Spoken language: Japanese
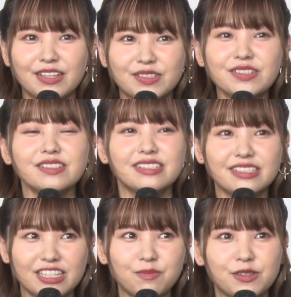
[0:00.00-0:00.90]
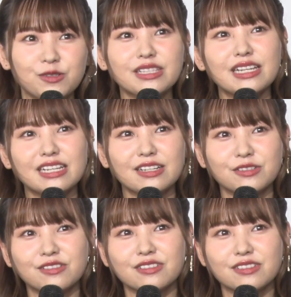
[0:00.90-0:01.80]
そうですねやっぱ歌
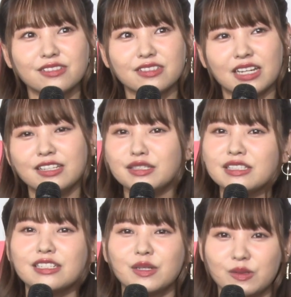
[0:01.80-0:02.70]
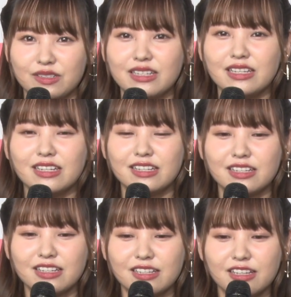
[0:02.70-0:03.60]
大好きなの
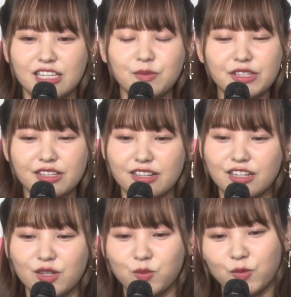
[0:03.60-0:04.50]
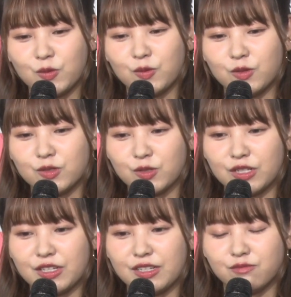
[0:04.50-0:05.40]
でやめてからもそ
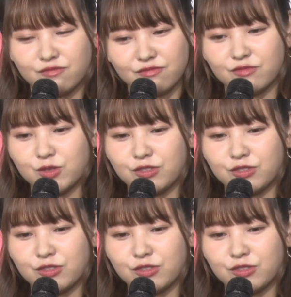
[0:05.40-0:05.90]
れ、うん、